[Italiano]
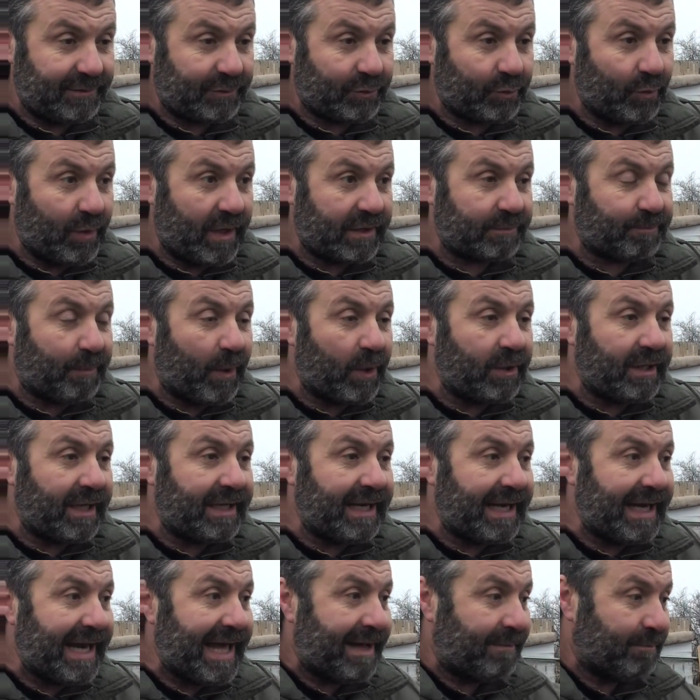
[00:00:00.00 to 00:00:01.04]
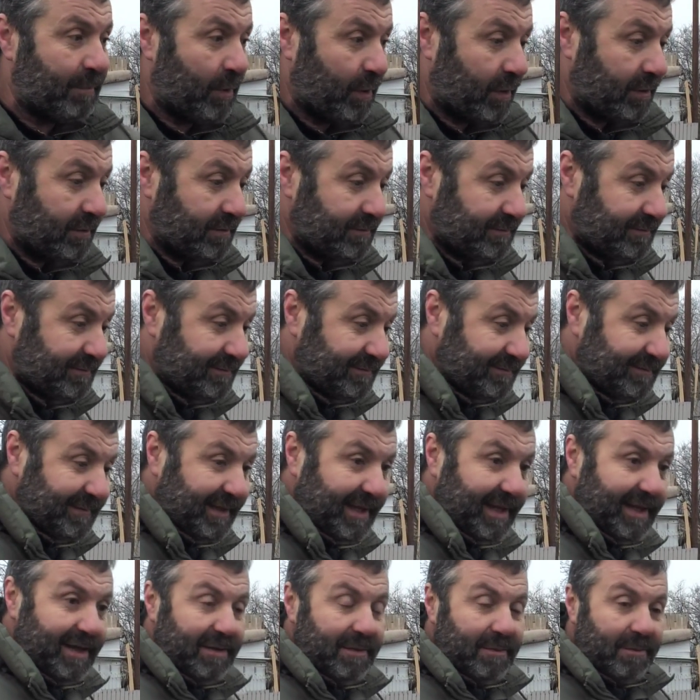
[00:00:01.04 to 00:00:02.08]
sulla sponda dell'Ambro,
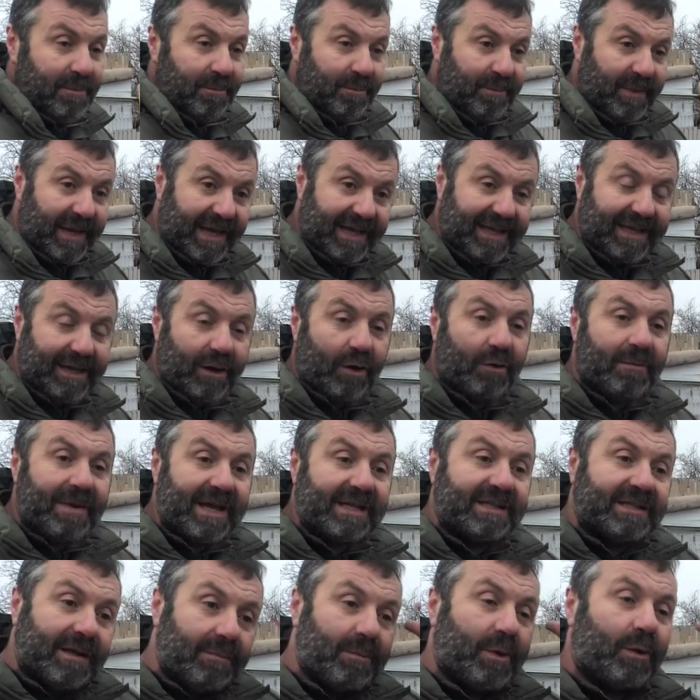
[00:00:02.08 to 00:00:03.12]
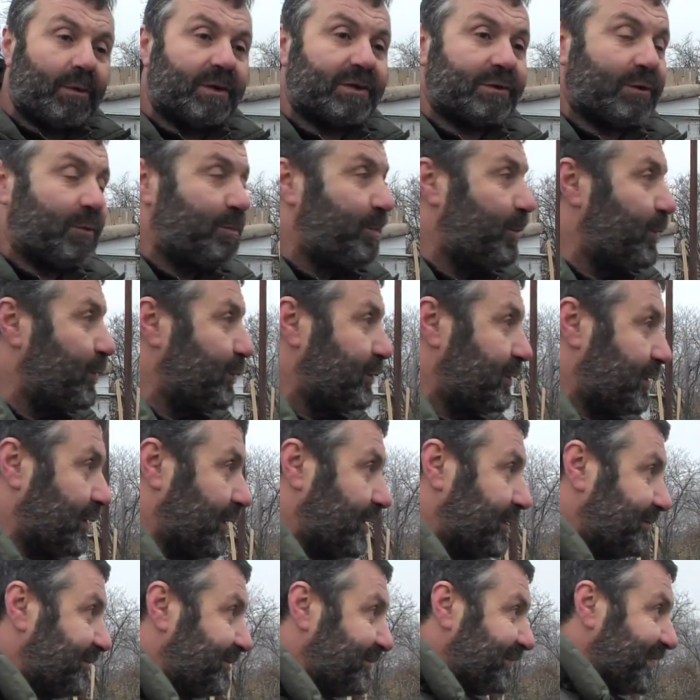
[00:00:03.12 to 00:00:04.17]
perché ormai siamo a questo
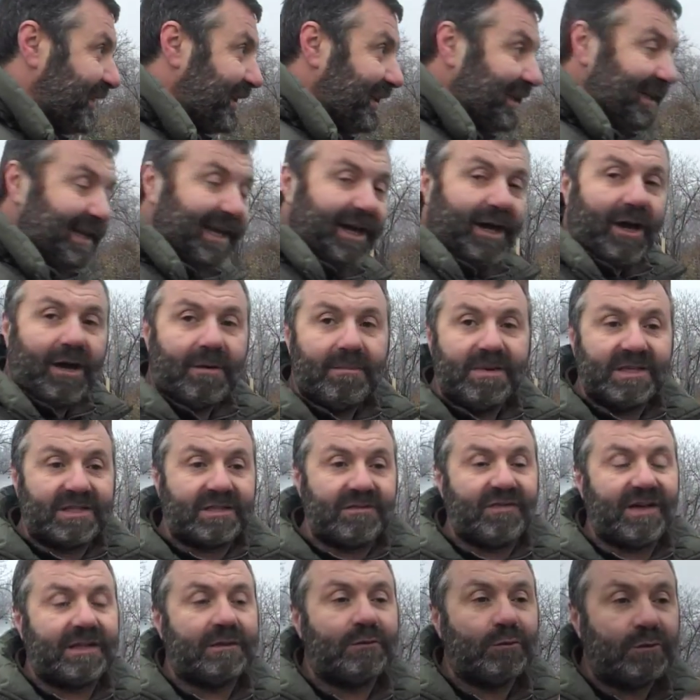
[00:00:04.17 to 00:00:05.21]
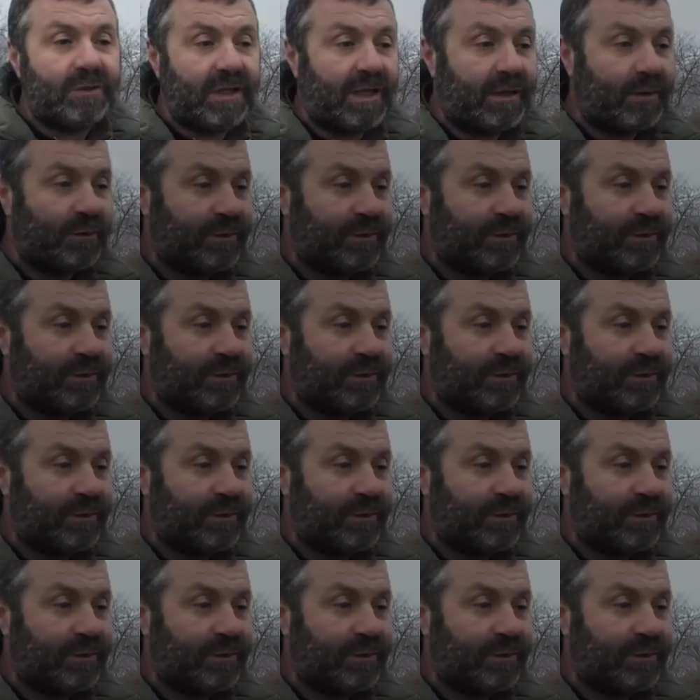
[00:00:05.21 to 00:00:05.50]
punto, le si fanno tutte al